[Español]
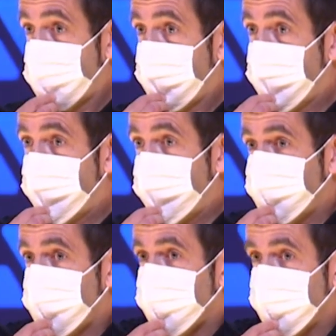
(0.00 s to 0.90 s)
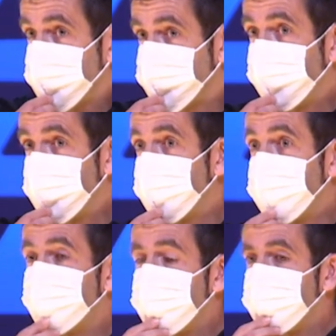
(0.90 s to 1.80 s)
eh, bueno, es una
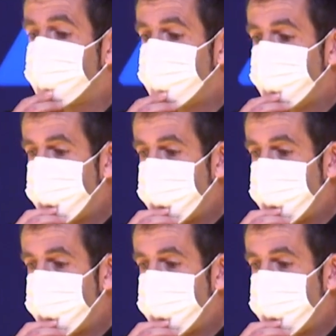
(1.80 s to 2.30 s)
mi trabajo en